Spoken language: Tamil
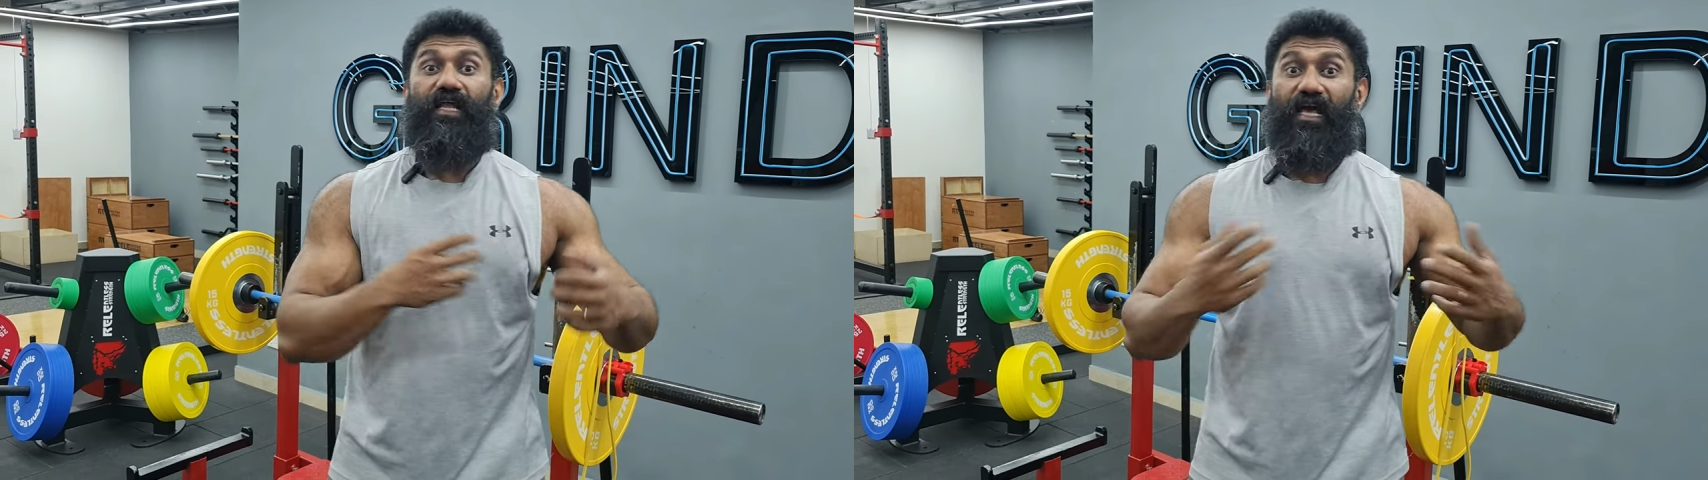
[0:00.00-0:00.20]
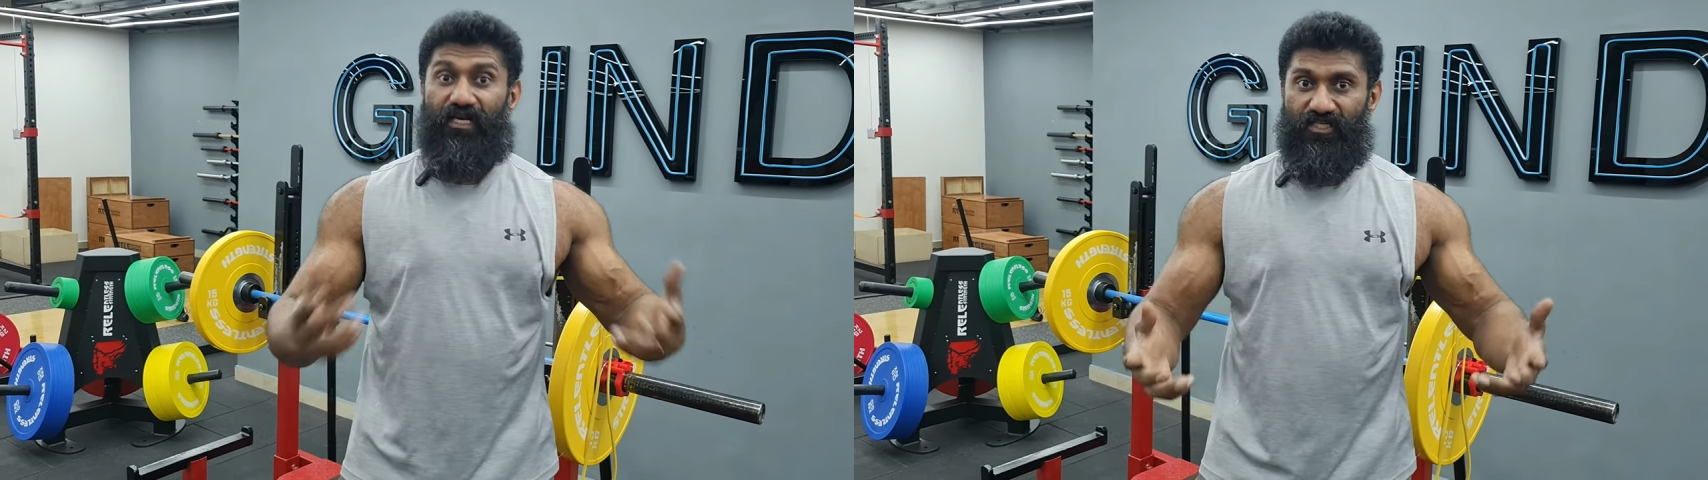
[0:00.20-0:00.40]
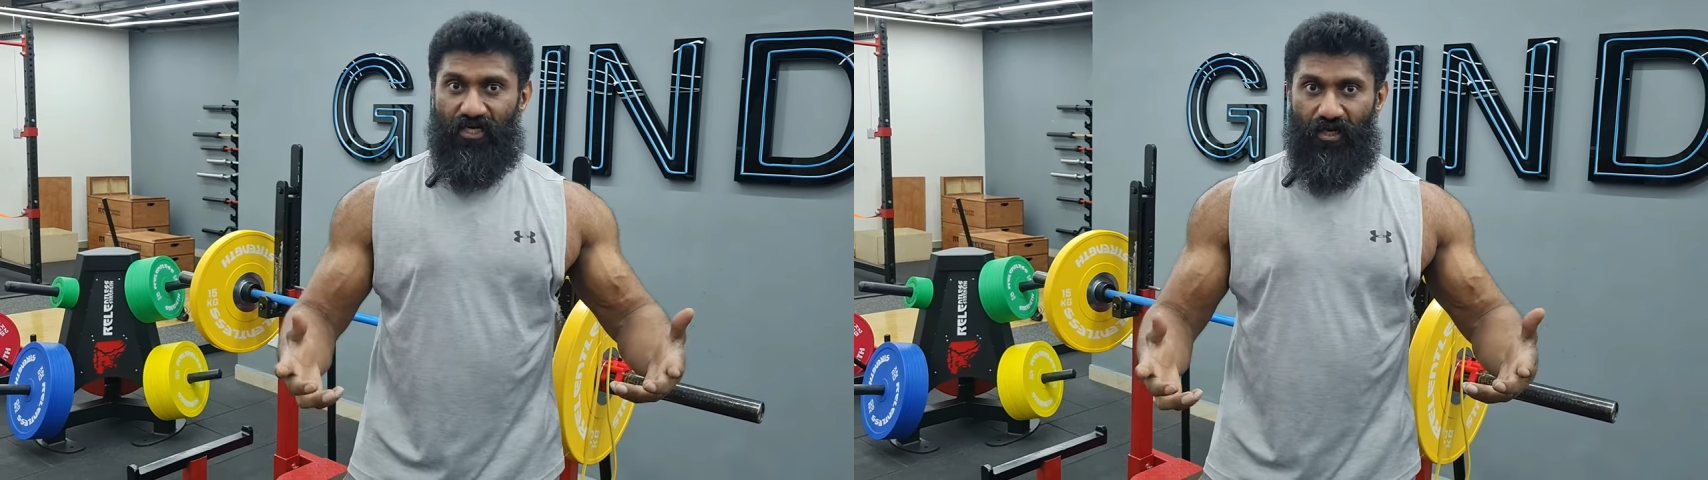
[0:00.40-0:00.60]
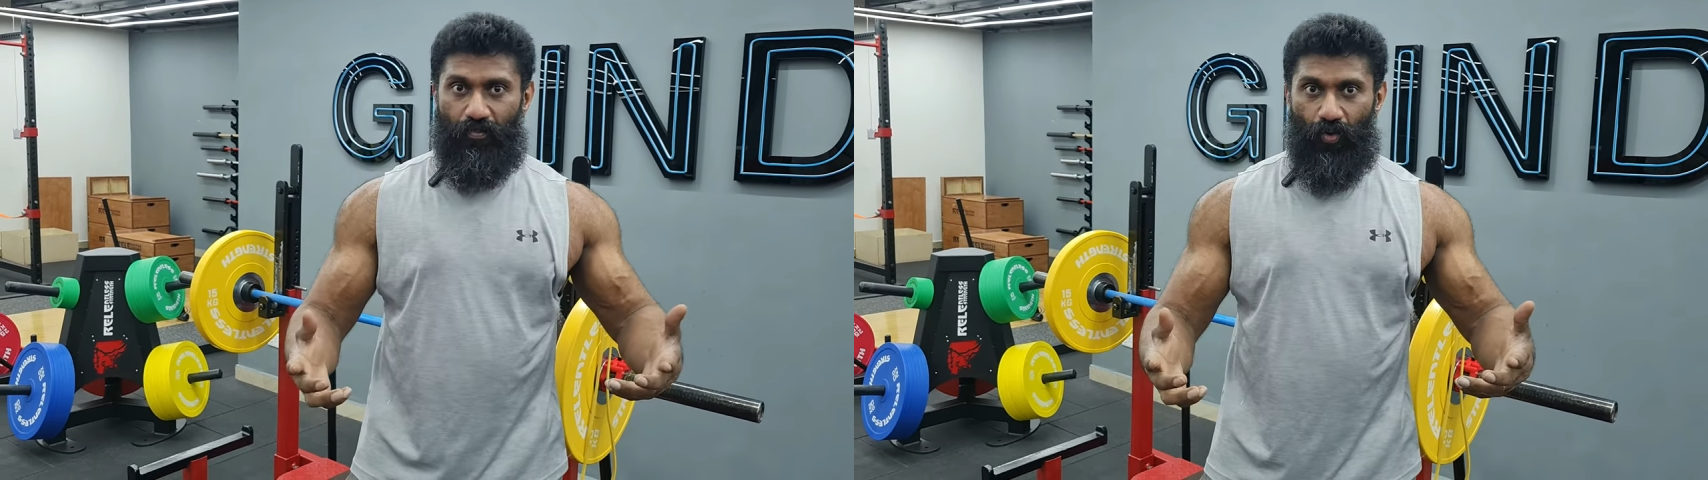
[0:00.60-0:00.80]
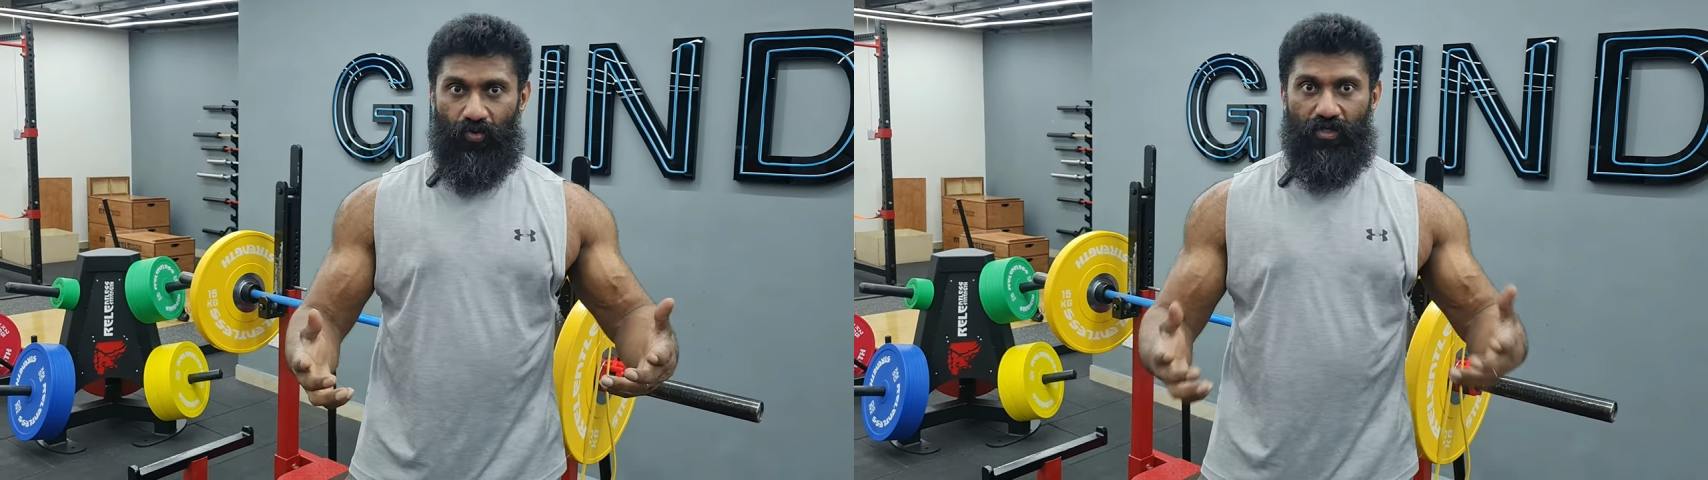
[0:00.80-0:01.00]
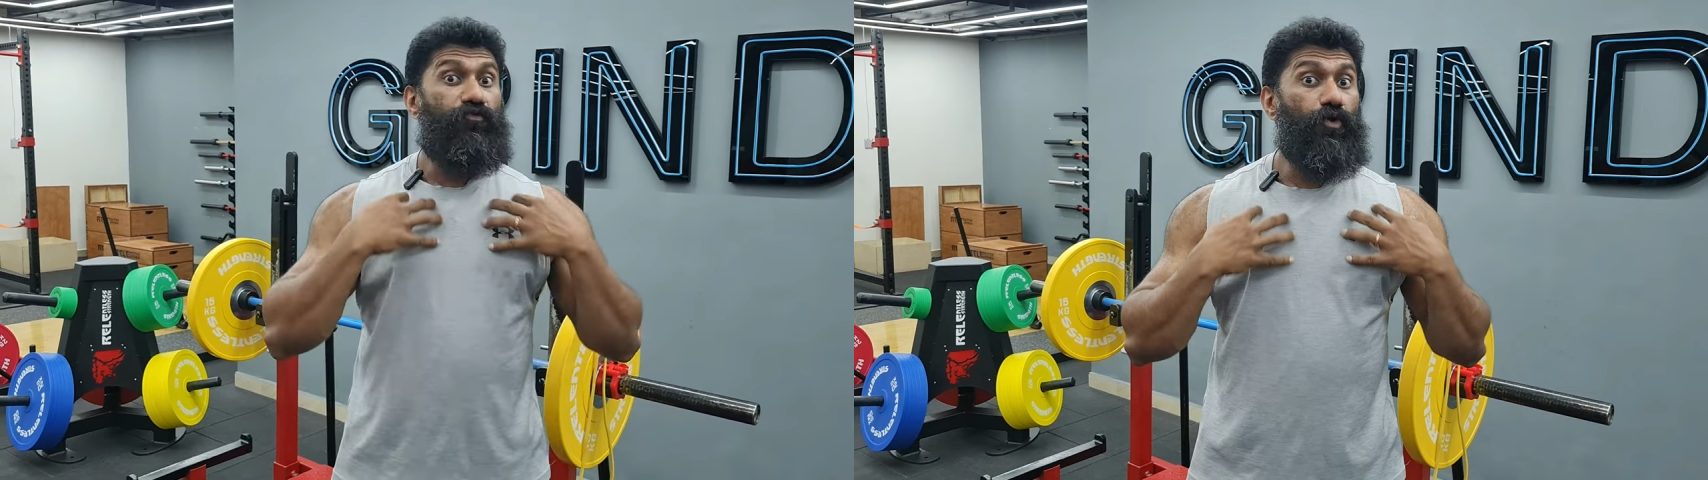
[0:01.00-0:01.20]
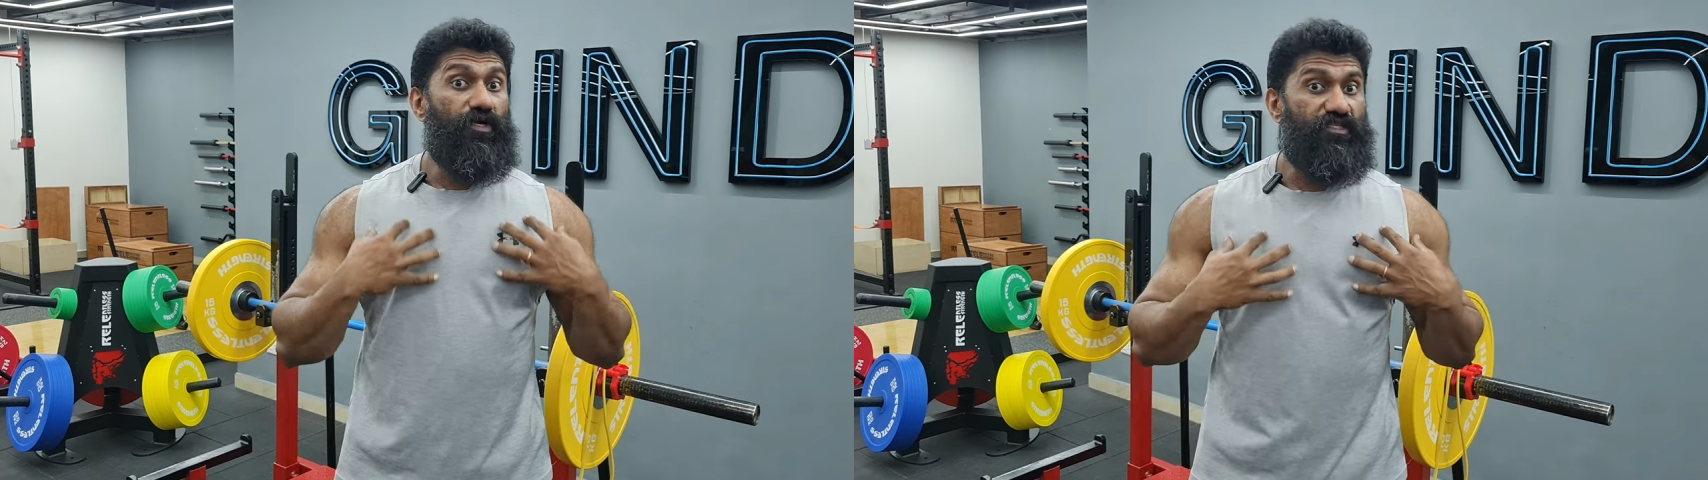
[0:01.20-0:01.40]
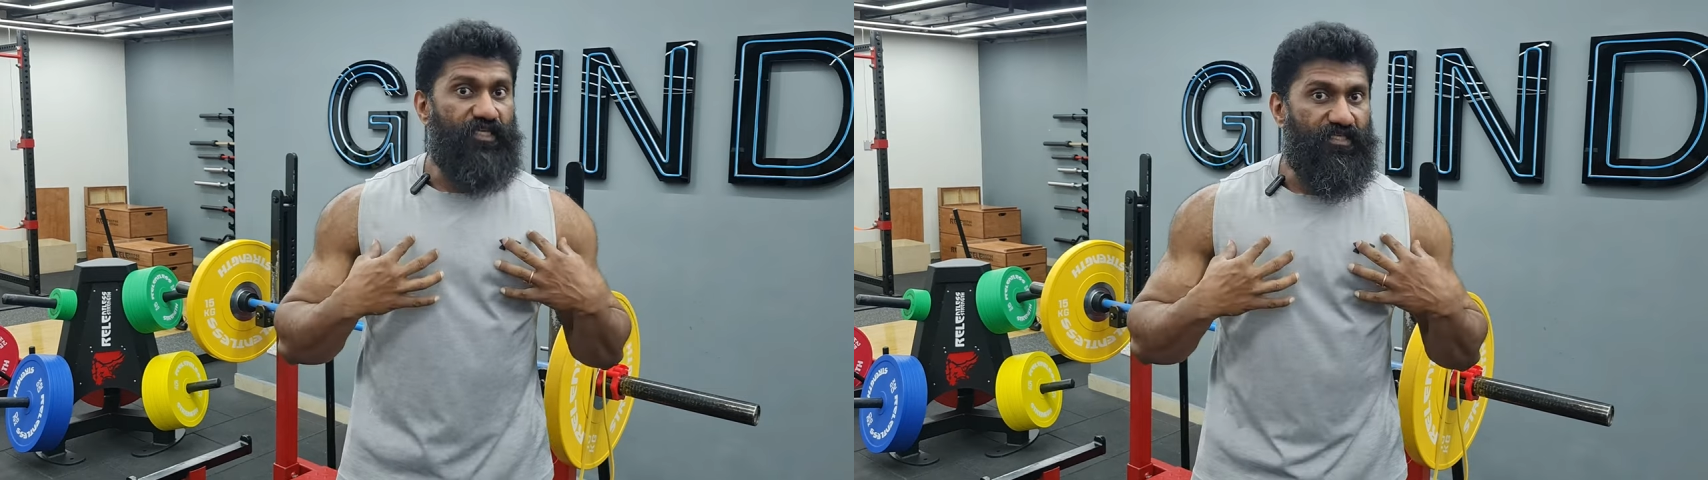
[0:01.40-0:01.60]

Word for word: டைரக்ஷனில் போகுது ஃபுல்